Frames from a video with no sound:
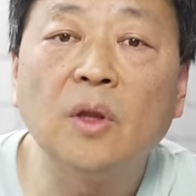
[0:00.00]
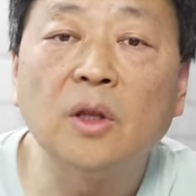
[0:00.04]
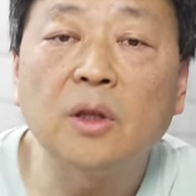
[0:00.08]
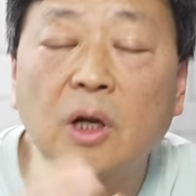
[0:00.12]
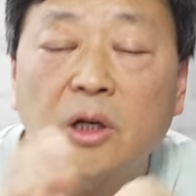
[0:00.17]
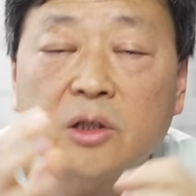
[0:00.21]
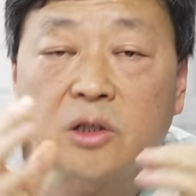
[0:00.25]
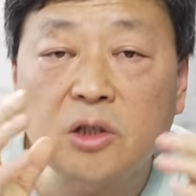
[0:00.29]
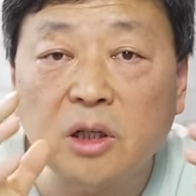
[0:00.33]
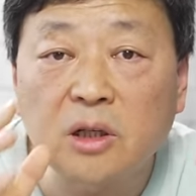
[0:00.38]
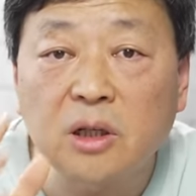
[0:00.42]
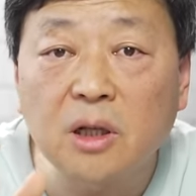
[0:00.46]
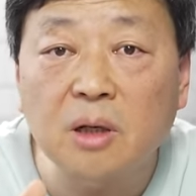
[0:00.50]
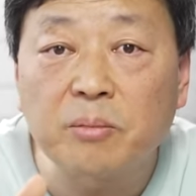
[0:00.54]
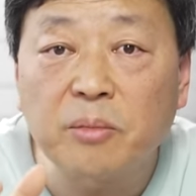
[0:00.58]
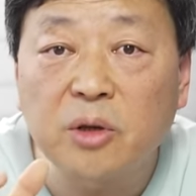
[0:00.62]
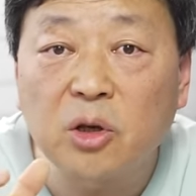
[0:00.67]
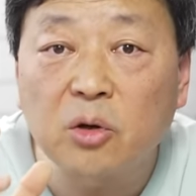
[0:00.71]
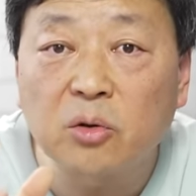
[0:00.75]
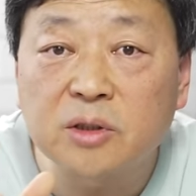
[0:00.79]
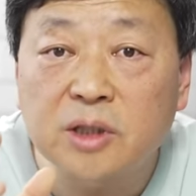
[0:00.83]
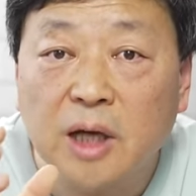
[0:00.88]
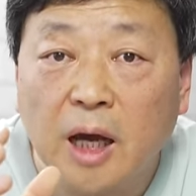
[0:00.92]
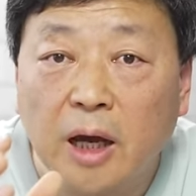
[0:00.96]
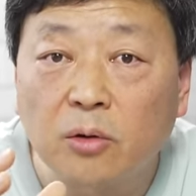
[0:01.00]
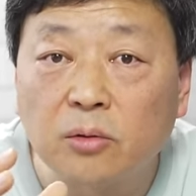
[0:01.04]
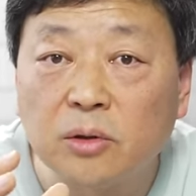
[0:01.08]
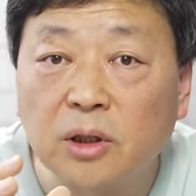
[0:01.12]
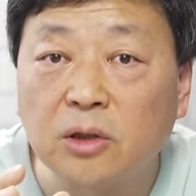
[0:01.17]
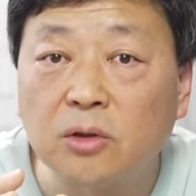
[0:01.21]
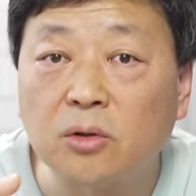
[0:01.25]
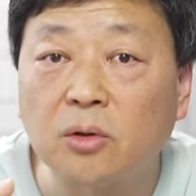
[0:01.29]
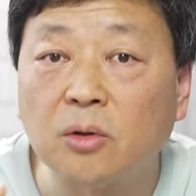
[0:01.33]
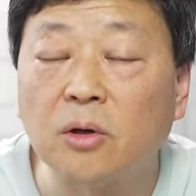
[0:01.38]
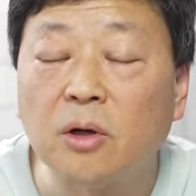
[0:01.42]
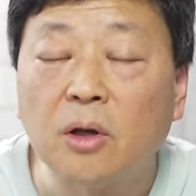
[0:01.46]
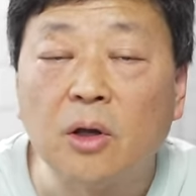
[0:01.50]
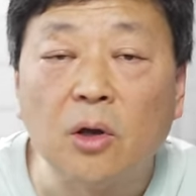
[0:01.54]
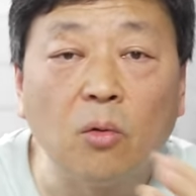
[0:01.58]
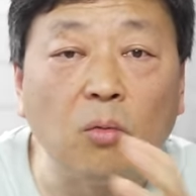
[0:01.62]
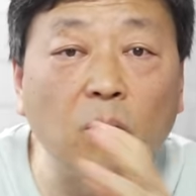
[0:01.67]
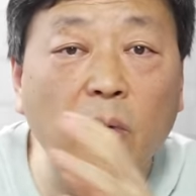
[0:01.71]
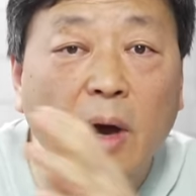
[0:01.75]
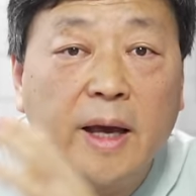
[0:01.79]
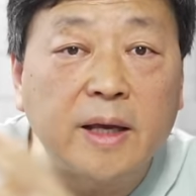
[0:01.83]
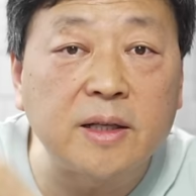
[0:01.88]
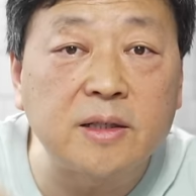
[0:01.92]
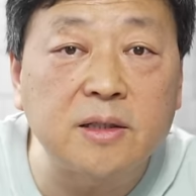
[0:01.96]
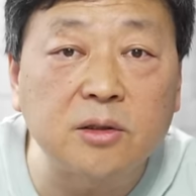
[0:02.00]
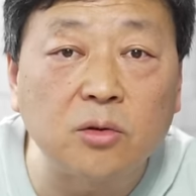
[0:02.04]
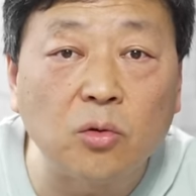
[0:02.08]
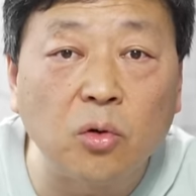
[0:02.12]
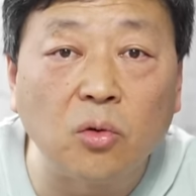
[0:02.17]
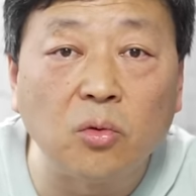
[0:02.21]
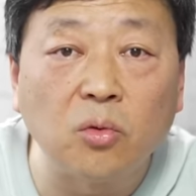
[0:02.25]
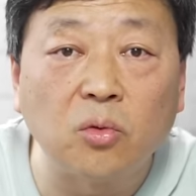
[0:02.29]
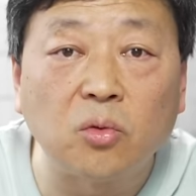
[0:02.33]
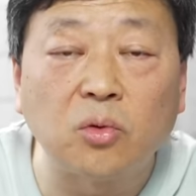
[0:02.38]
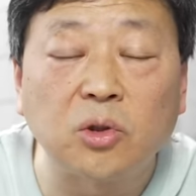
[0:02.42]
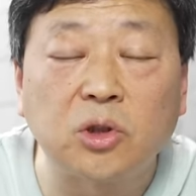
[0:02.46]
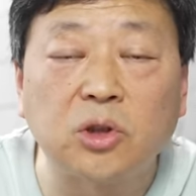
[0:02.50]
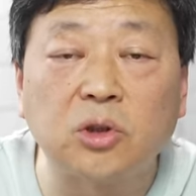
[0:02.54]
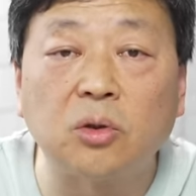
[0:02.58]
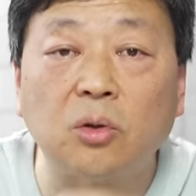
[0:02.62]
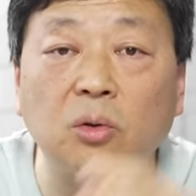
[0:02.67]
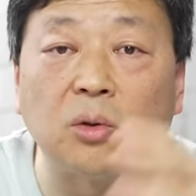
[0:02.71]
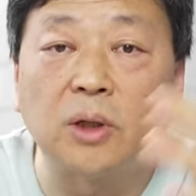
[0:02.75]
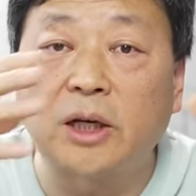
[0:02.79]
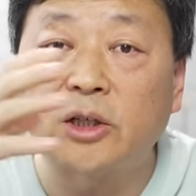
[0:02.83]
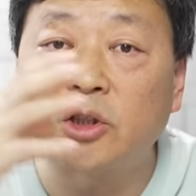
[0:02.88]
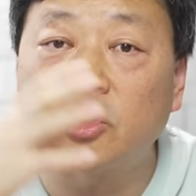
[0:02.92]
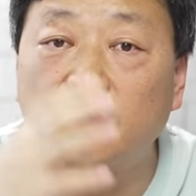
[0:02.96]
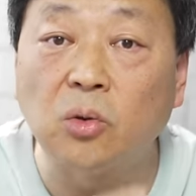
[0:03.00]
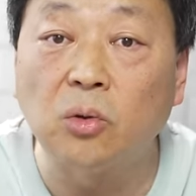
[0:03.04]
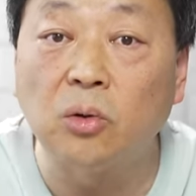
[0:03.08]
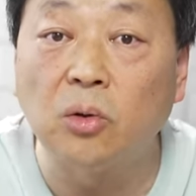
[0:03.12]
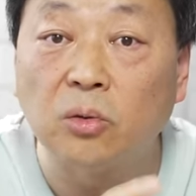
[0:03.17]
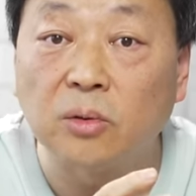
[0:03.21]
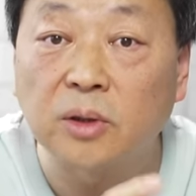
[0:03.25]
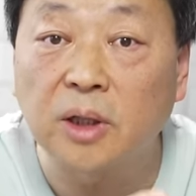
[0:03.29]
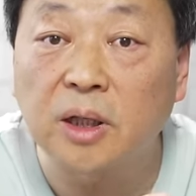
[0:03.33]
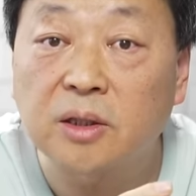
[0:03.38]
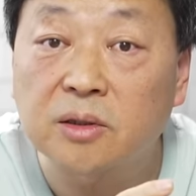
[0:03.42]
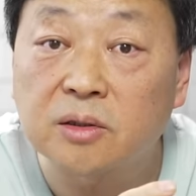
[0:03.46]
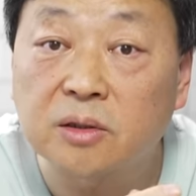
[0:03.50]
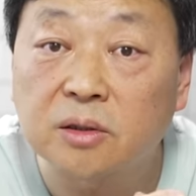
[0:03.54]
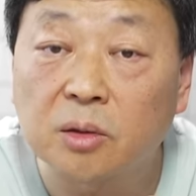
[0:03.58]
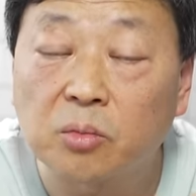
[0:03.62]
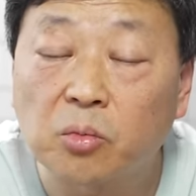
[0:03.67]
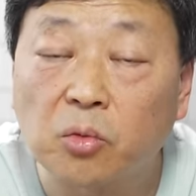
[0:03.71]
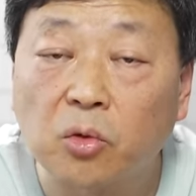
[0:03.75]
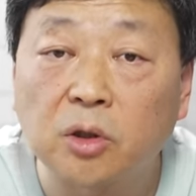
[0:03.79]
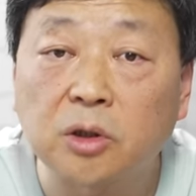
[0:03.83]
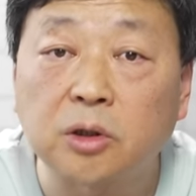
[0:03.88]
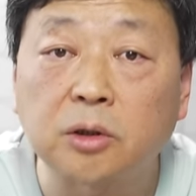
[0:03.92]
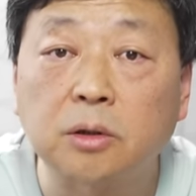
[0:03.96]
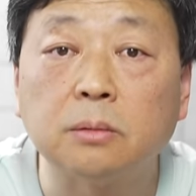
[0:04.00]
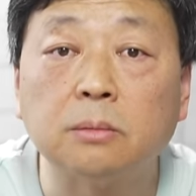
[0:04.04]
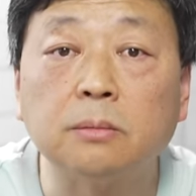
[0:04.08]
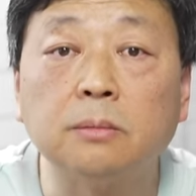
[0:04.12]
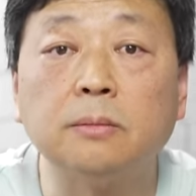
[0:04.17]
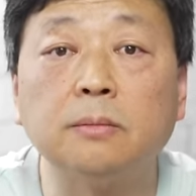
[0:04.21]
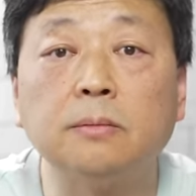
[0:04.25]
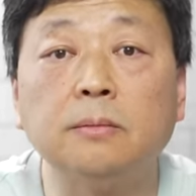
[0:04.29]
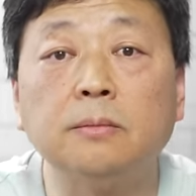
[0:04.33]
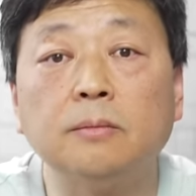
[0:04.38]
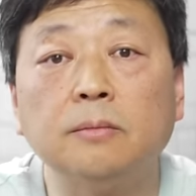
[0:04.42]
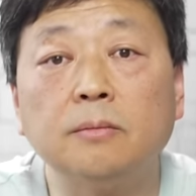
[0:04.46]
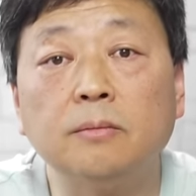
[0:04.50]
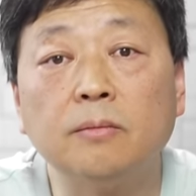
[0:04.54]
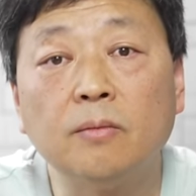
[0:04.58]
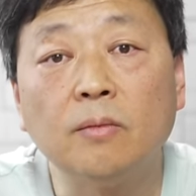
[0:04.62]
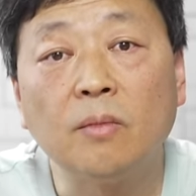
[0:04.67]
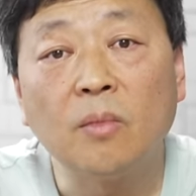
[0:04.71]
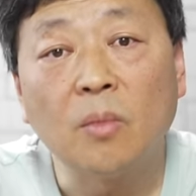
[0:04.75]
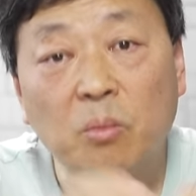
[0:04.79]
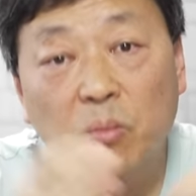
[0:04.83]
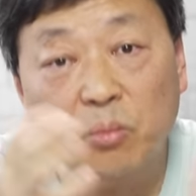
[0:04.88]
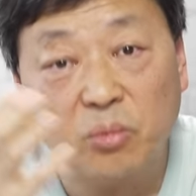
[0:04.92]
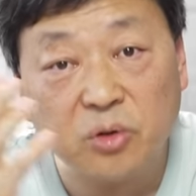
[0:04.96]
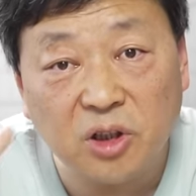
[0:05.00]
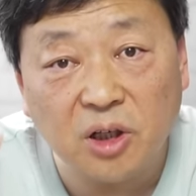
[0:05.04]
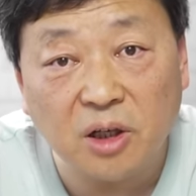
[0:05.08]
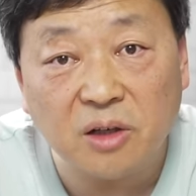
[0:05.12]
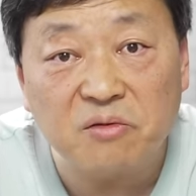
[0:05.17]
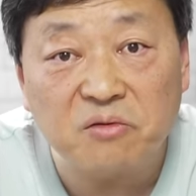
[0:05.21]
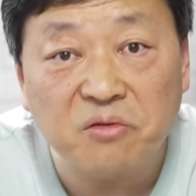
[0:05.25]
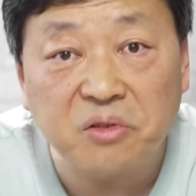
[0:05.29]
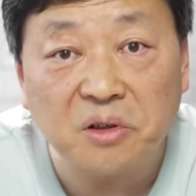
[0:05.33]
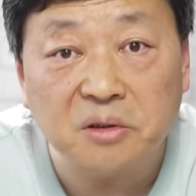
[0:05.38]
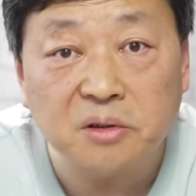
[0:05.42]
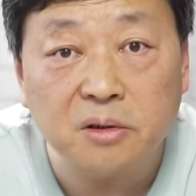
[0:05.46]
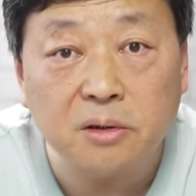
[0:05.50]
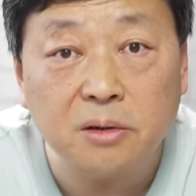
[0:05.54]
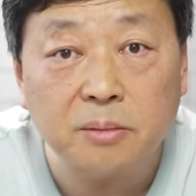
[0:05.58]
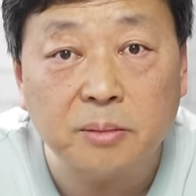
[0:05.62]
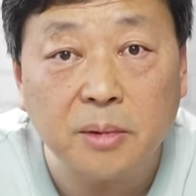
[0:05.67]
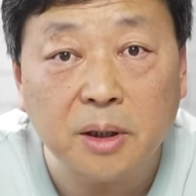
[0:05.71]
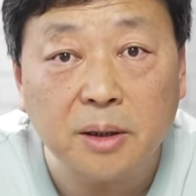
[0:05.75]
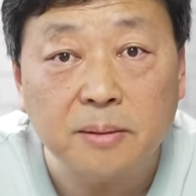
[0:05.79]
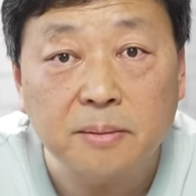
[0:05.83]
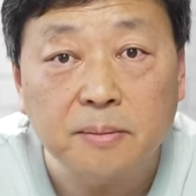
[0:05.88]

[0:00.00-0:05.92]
他真的没有采用那种外资控股之后来收购内资的模式。不是很讽刺吗？